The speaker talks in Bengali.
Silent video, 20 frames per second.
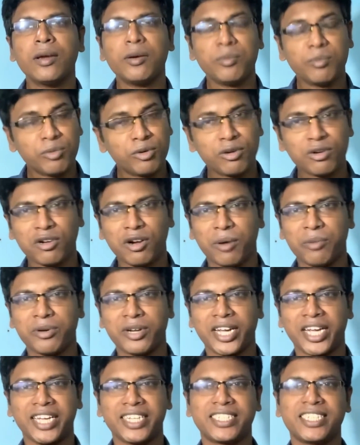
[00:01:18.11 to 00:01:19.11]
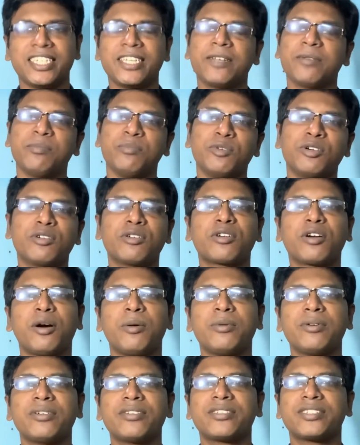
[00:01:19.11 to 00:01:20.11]
মূল খবরে আসি মূল
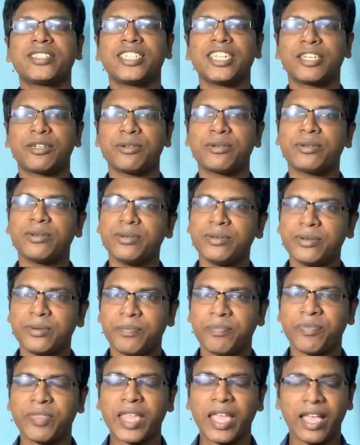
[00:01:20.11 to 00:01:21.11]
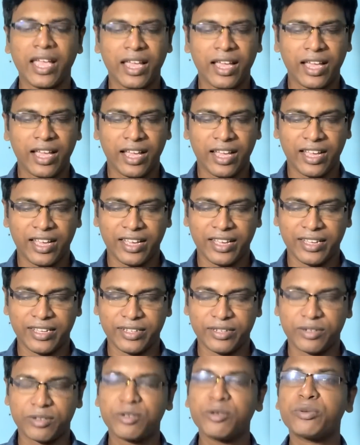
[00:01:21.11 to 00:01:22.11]
খবর যেটুকু
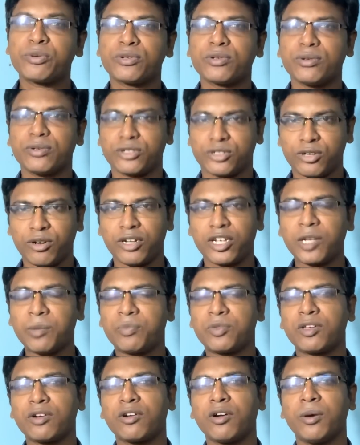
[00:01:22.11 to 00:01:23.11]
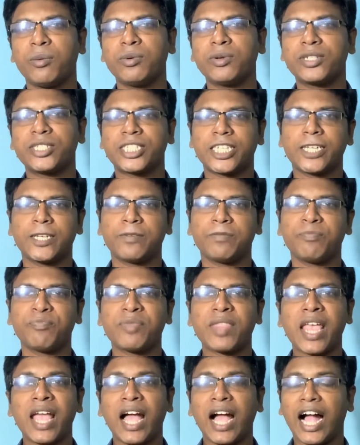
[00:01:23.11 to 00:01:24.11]
খুব সংক্ষিপ্ত খবর যে
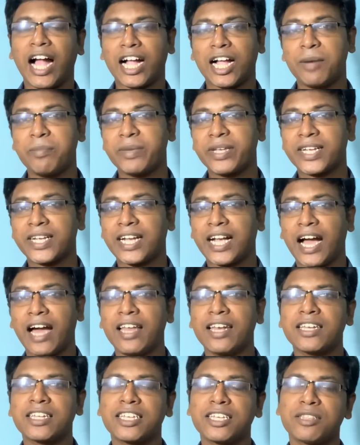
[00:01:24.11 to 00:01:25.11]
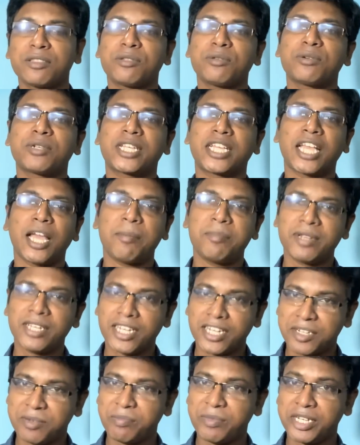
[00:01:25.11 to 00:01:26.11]
আগামীকাল কিন্তু
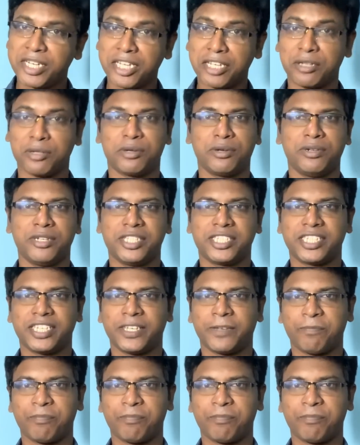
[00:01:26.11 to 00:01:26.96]
ক্যাবিনেট মিটিং রয়েছে